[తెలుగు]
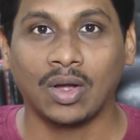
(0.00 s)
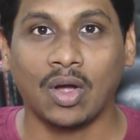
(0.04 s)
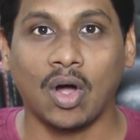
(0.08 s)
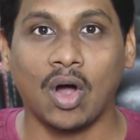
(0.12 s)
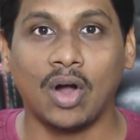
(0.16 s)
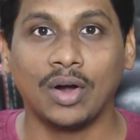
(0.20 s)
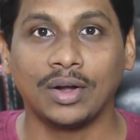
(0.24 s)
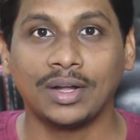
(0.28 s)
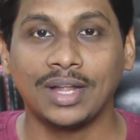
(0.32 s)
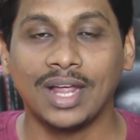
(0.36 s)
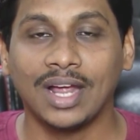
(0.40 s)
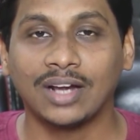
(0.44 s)

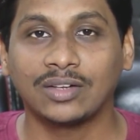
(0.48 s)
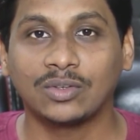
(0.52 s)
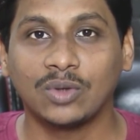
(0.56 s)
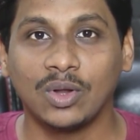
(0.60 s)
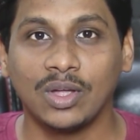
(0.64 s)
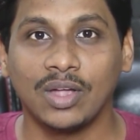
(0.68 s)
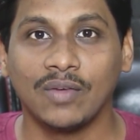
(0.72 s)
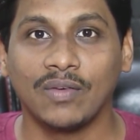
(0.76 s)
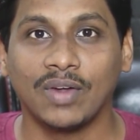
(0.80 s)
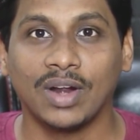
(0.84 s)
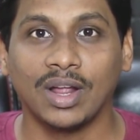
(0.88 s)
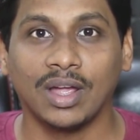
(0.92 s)
కాంటాక్ట్స్లో
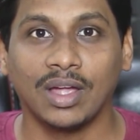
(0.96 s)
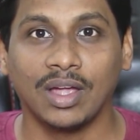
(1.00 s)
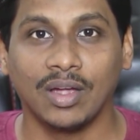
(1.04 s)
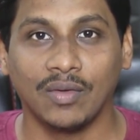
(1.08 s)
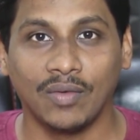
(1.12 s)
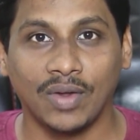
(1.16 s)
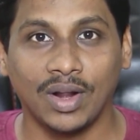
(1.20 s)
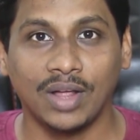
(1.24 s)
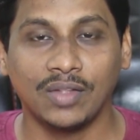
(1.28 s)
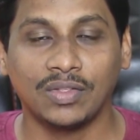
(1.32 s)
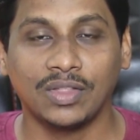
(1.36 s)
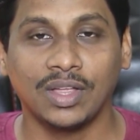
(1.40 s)
ఎవరై
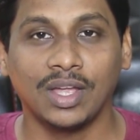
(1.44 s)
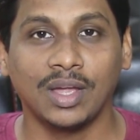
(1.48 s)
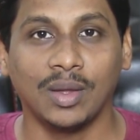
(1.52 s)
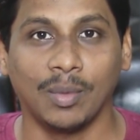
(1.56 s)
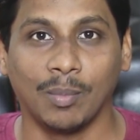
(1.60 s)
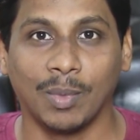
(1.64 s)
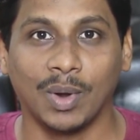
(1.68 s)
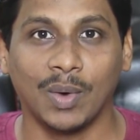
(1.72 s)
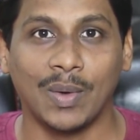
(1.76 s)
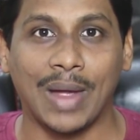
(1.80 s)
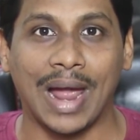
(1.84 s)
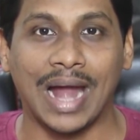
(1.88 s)
ఎవరైతే
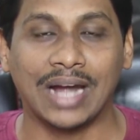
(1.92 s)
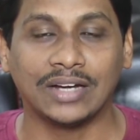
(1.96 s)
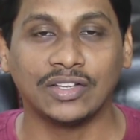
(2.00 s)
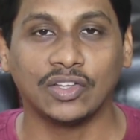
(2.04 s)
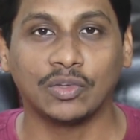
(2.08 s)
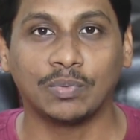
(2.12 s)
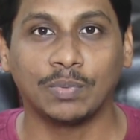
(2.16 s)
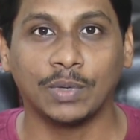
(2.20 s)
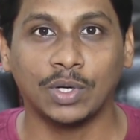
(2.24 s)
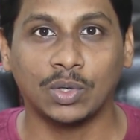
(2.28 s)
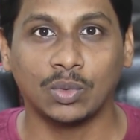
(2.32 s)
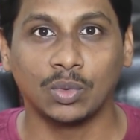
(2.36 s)
మనం యాడ్
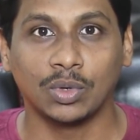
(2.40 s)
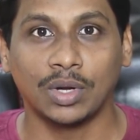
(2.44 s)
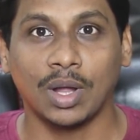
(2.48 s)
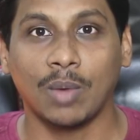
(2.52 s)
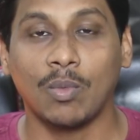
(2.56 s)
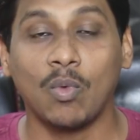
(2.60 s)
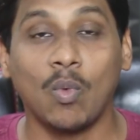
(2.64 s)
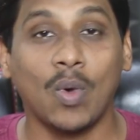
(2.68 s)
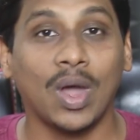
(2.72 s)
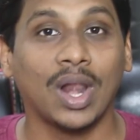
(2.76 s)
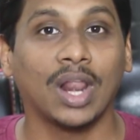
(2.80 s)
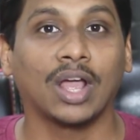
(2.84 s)
చేసి
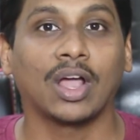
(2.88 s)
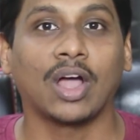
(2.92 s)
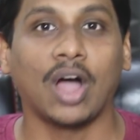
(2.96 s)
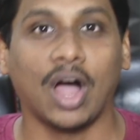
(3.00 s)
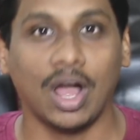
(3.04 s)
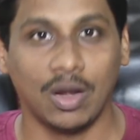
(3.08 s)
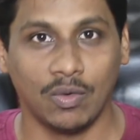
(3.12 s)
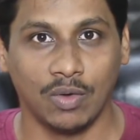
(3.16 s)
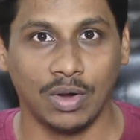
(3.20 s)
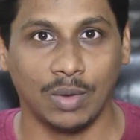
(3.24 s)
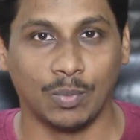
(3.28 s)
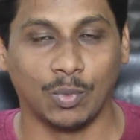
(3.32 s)
పెట్టుకుంటామో వాళ్ళకి
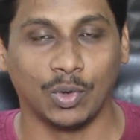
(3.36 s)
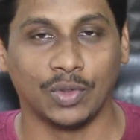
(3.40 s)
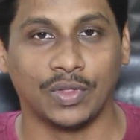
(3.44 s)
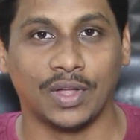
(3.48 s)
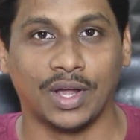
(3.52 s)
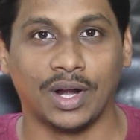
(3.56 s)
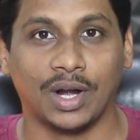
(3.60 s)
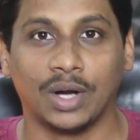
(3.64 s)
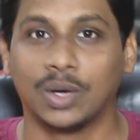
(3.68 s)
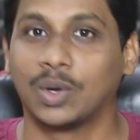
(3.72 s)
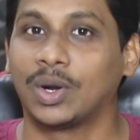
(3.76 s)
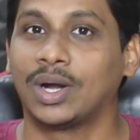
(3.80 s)
కాల్ వెళ్ళిపోద్ది
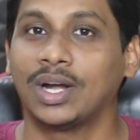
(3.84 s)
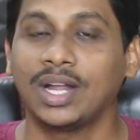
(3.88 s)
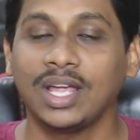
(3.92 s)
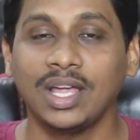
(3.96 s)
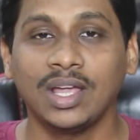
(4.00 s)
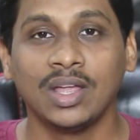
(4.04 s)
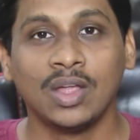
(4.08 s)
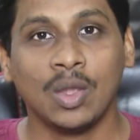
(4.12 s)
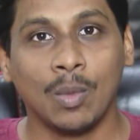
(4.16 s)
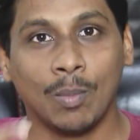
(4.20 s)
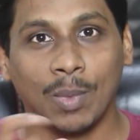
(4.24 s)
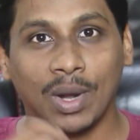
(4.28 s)
అన్నట్టు అంటే
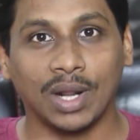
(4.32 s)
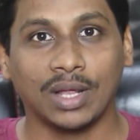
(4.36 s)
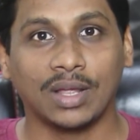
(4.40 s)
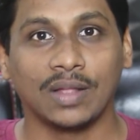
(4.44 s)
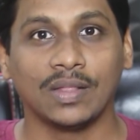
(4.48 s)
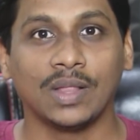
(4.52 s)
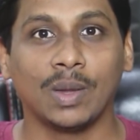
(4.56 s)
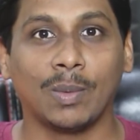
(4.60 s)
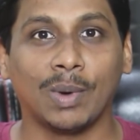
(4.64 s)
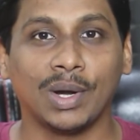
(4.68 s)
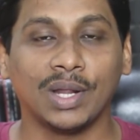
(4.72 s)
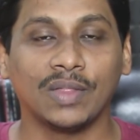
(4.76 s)
మనం
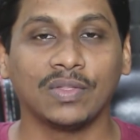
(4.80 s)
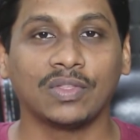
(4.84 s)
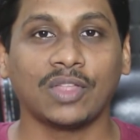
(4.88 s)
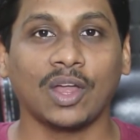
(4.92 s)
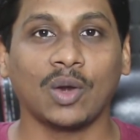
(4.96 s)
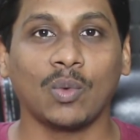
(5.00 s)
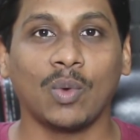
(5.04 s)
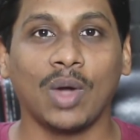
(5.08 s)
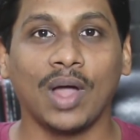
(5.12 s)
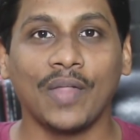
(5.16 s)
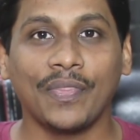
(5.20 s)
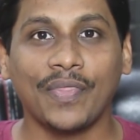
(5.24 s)
కింద పడిన
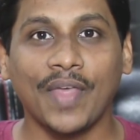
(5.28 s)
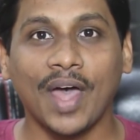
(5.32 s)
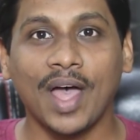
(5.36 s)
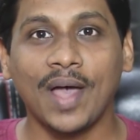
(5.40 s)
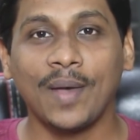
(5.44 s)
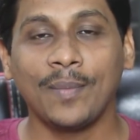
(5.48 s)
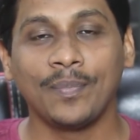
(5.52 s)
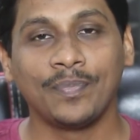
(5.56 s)
తర్వాత